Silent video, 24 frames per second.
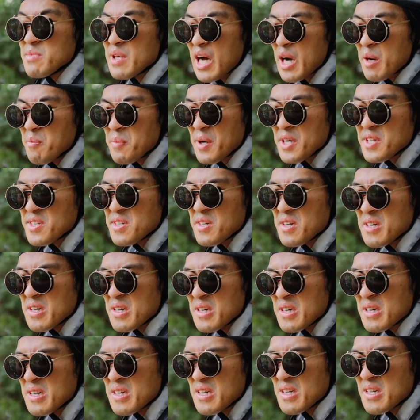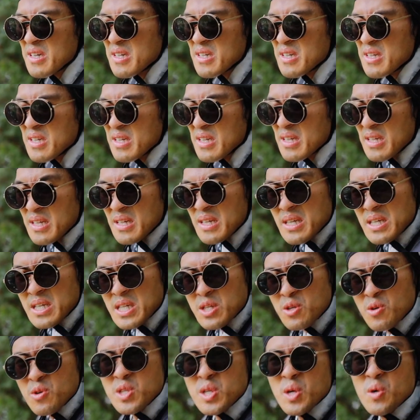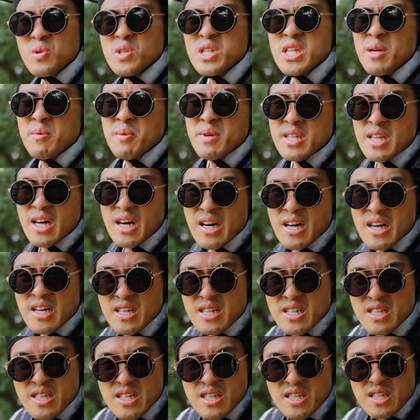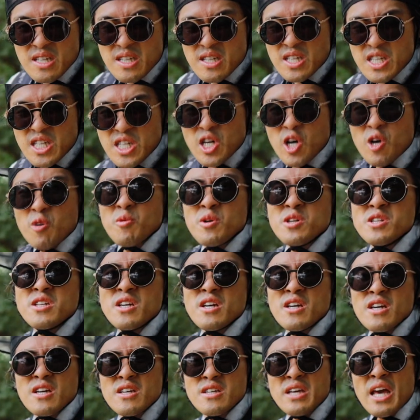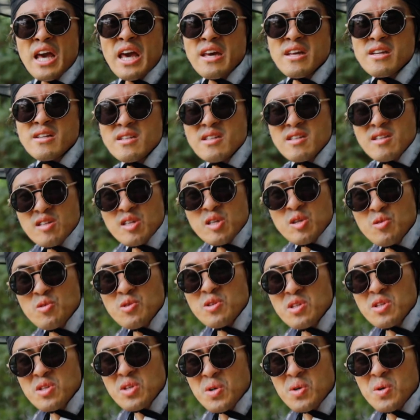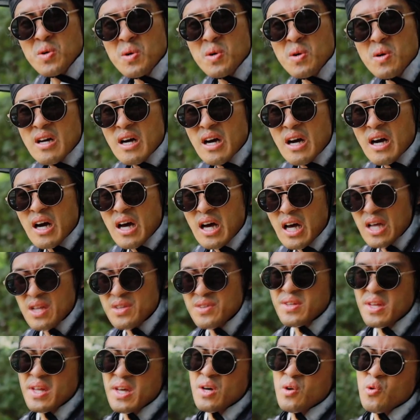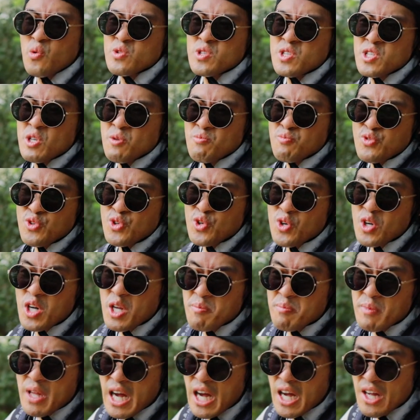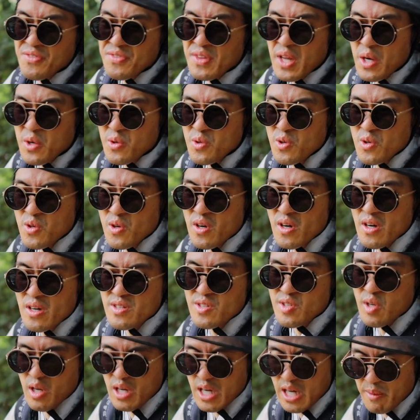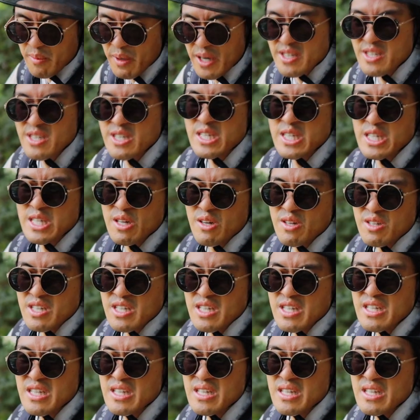아파서 이곳에 올 때마다 이 어머니에게 예의를 지키고 있어 한때 오디션 프로그램 나간다고 설레발 치시더니